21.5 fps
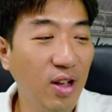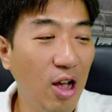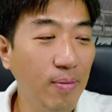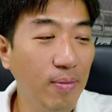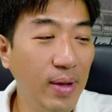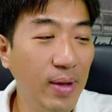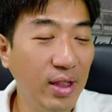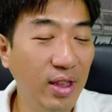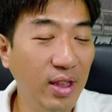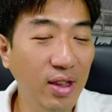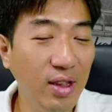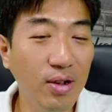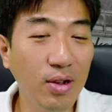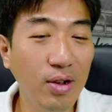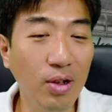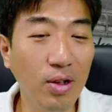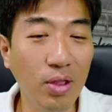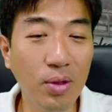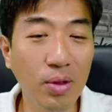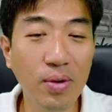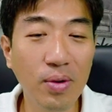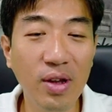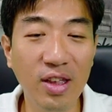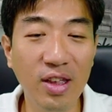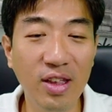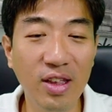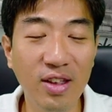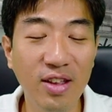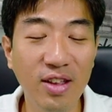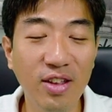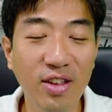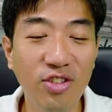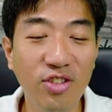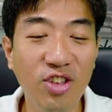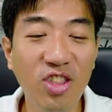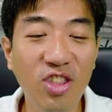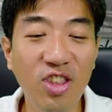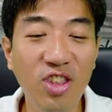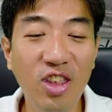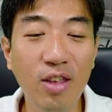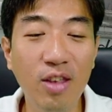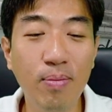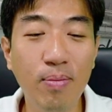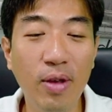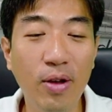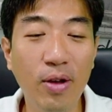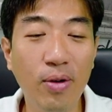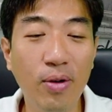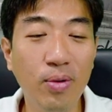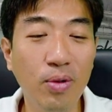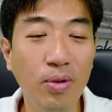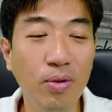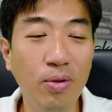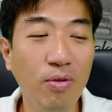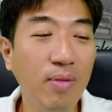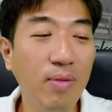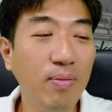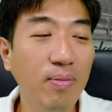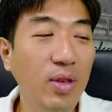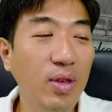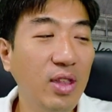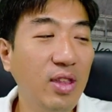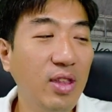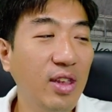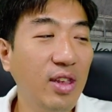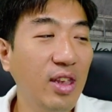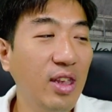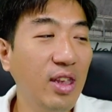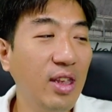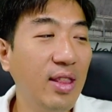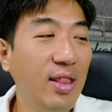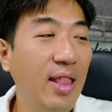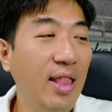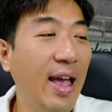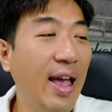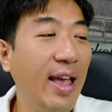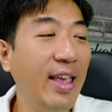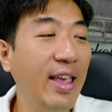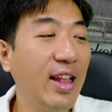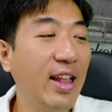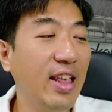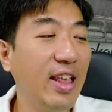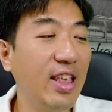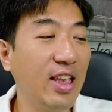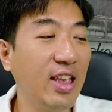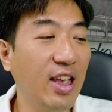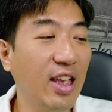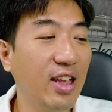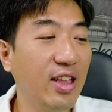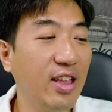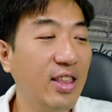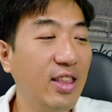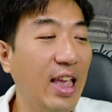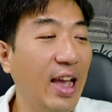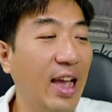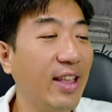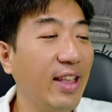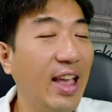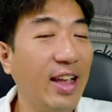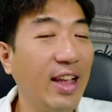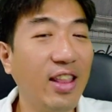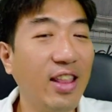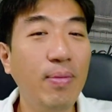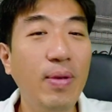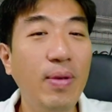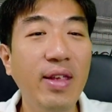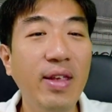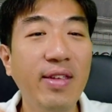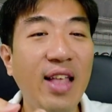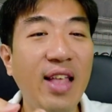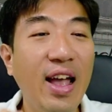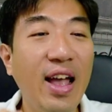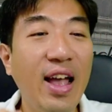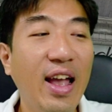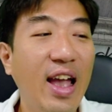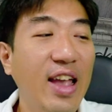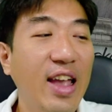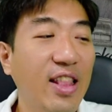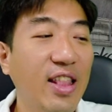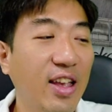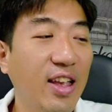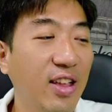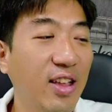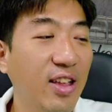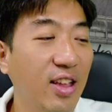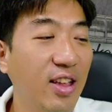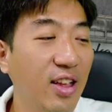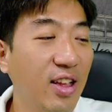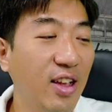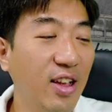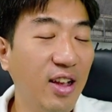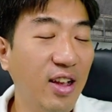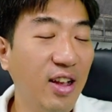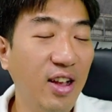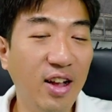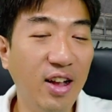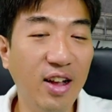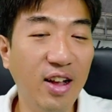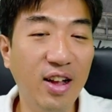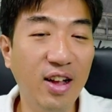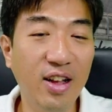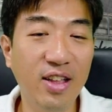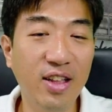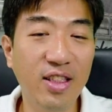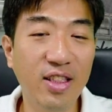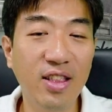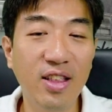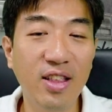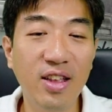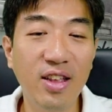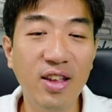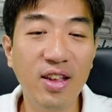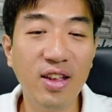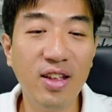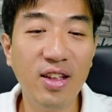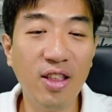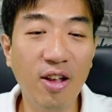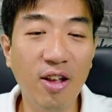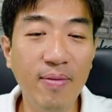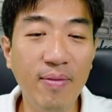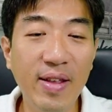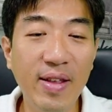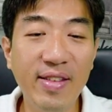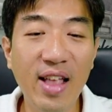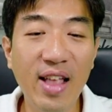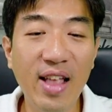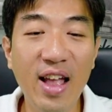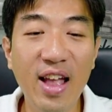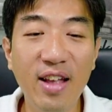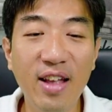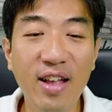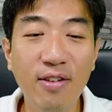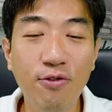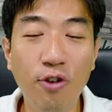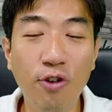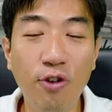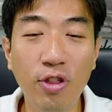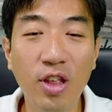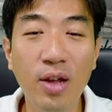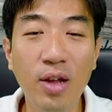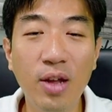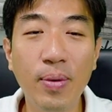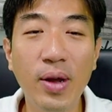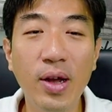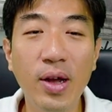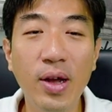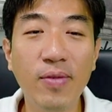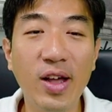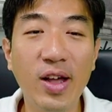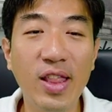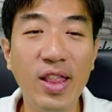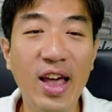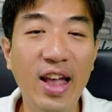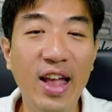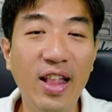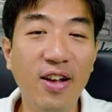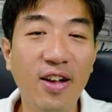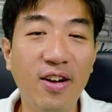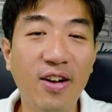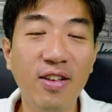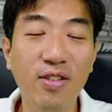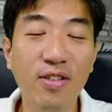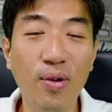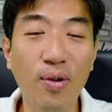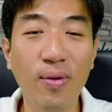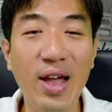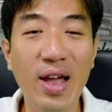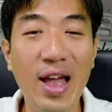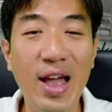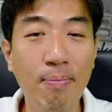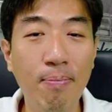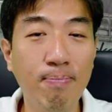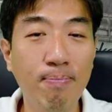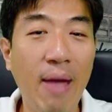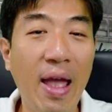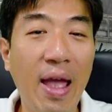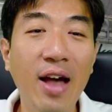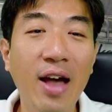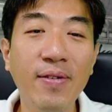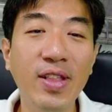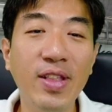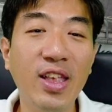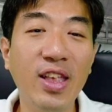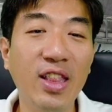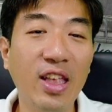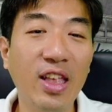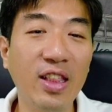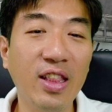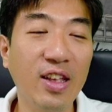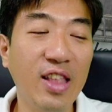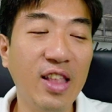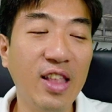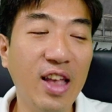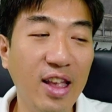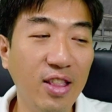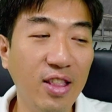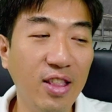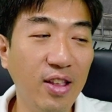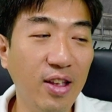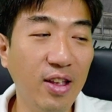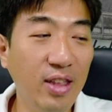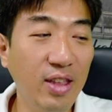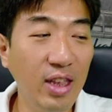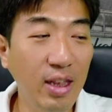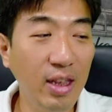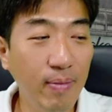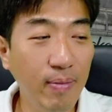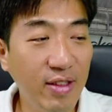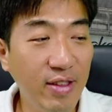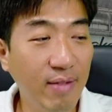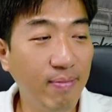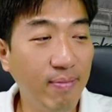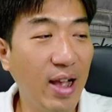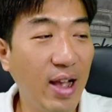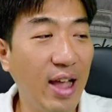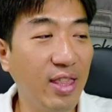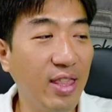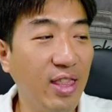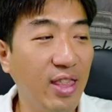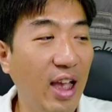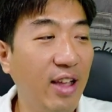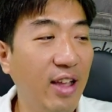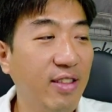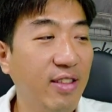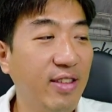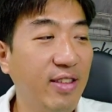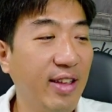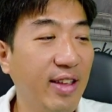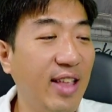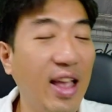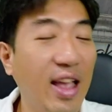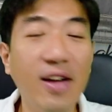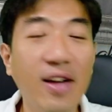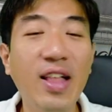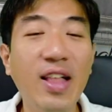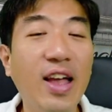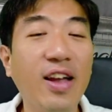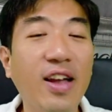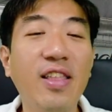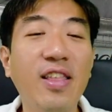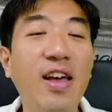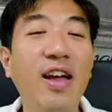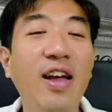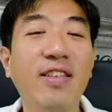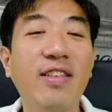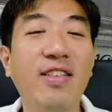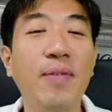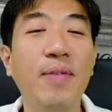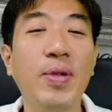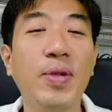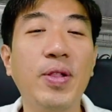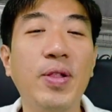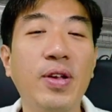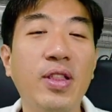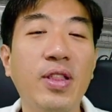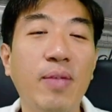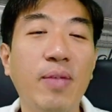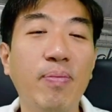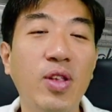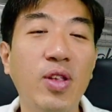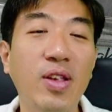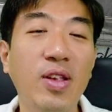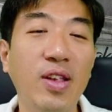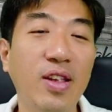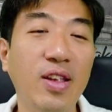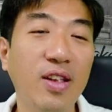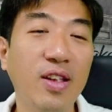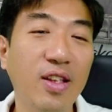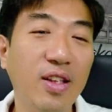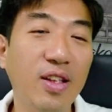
เข้าไปที่อื่นด้วย เช่น อีเมลหรือว่ามีที่ไดร์อะไรอย่างเงี้ยอย่างอย่างที่พี่สร้างให้เนี่ยเอ่อน้องไปสร้างโฟลเดอร์เพิ่มก็ได้ แล้วก็ส่งงานไปเข้าไปในนั้นก็ได้เนื้อที่ไม่จำกัดนะจะใส่เท่าไหร่ก็ได้ใส่ไปเลยเต็มที่